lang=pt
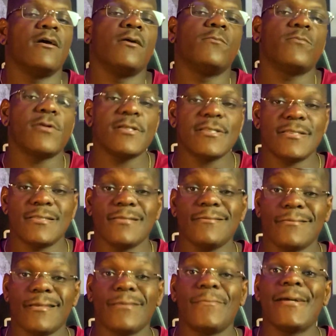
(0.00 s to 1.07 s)
pode sim
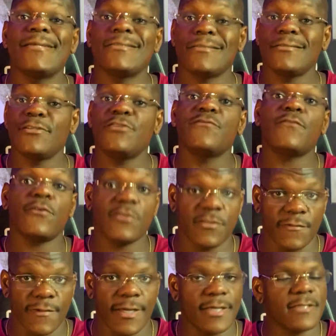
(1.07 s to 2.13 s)
ter bastante
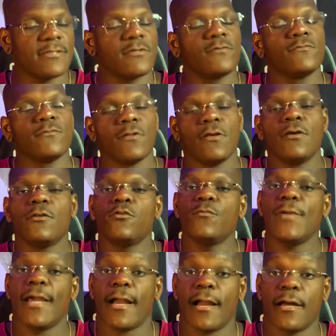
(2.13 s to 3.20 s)
falsificação no
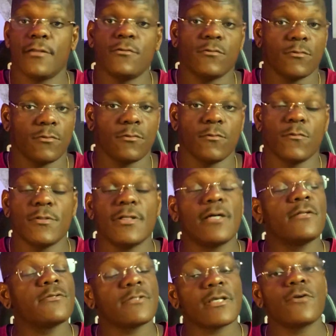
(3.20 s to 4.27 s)
mercado. Cuidado
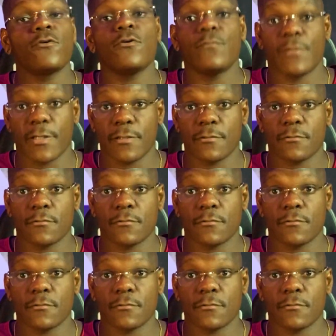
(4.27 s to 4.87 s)
ao sair comprando.